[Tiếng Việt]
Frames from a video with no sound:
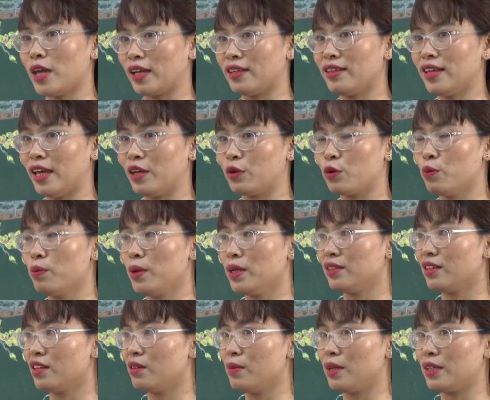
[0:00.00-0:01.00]
giảng dạy của mình
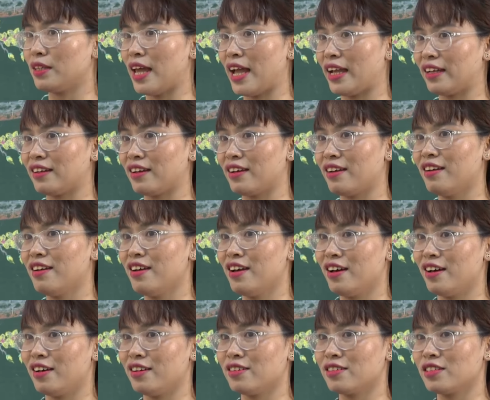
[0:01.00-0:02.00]
thì mình đang
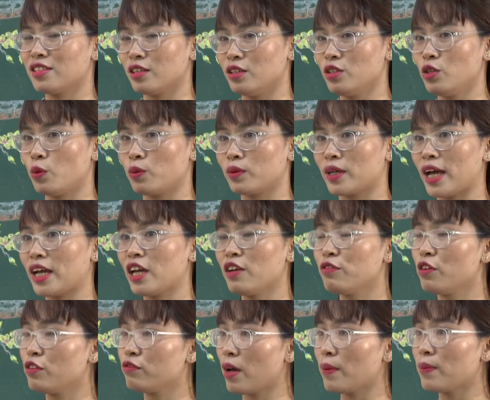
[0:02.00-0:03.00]
sử dụng các cái
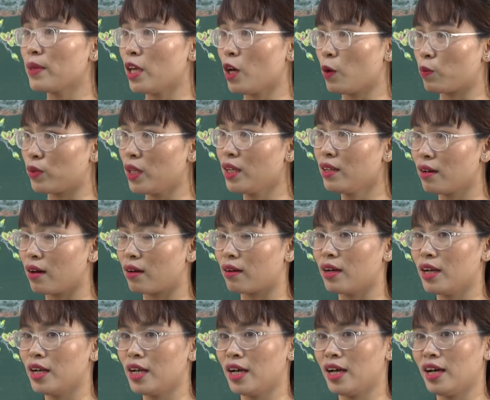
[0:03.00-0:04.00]
phương pháp dạy học tích cực
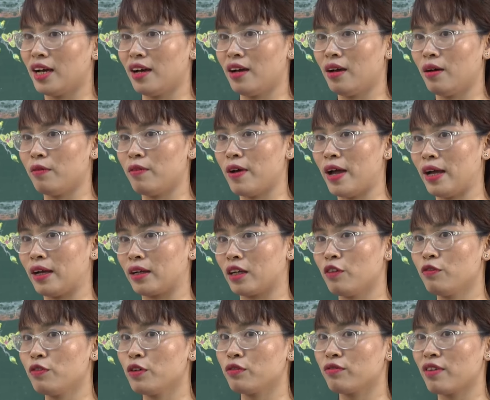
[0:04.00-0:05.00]
và
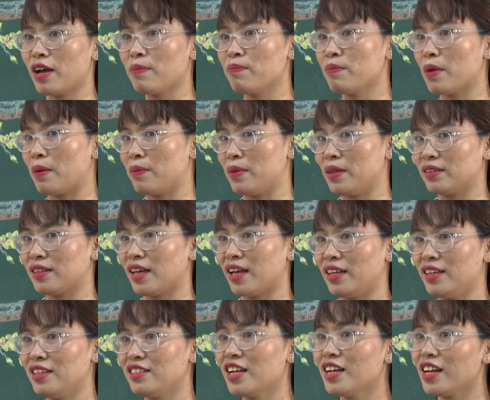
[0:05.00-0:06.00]
cái phương pháp mà mình
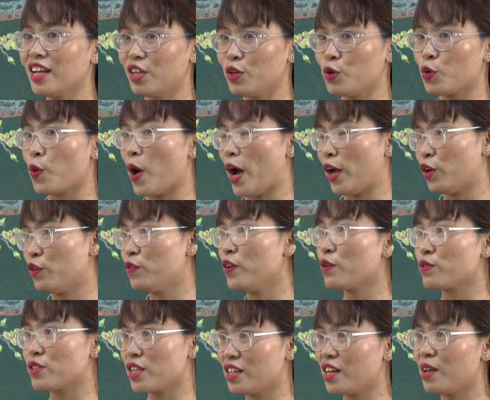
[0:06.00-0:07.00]
thấy rất là hiệu quả đối với
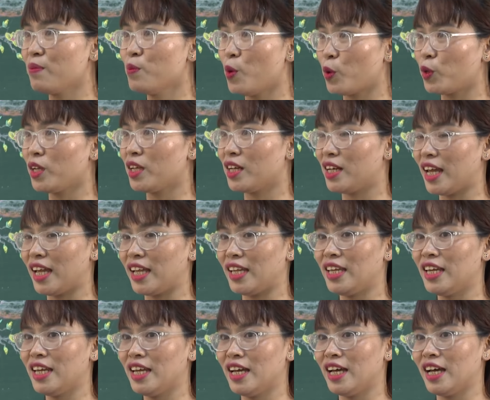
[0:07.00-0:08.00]
học sinh lớp 1 hiện nay
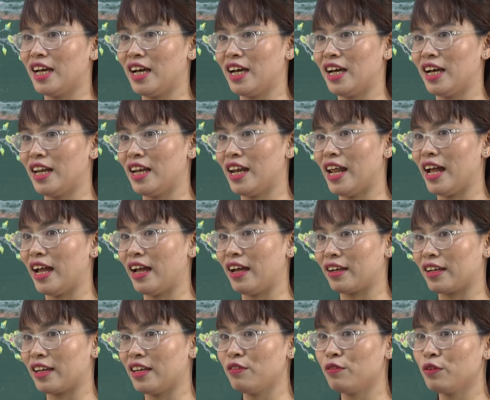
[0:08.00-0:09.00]

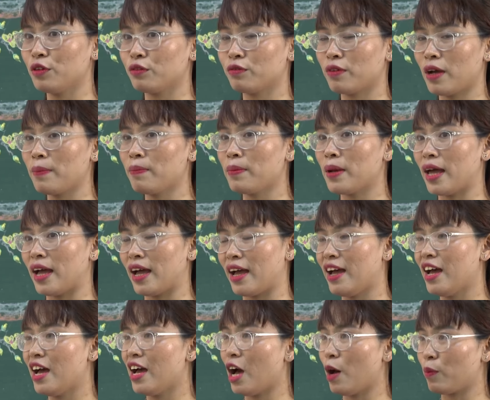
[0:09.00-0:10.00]
là cái phương pháp là
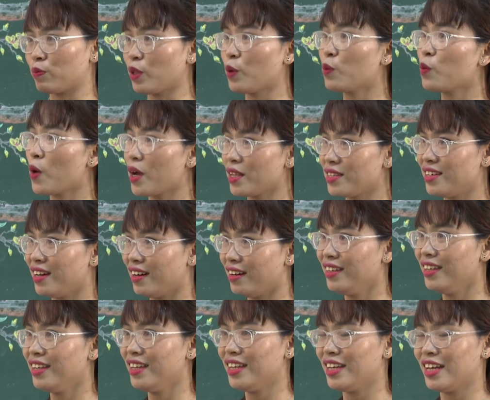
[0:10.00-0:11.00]
học thông qua
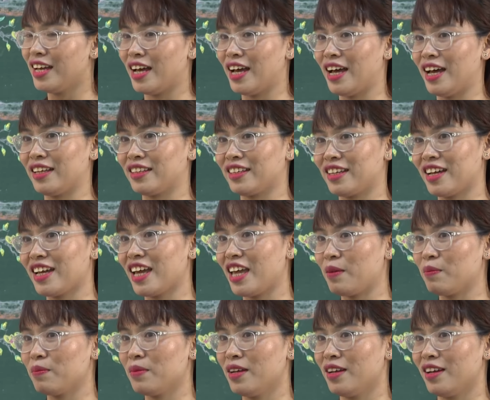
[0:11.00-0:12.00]
chơi. Thì các
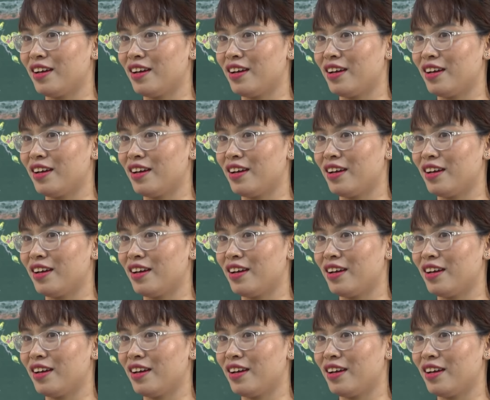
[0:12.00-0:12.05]
em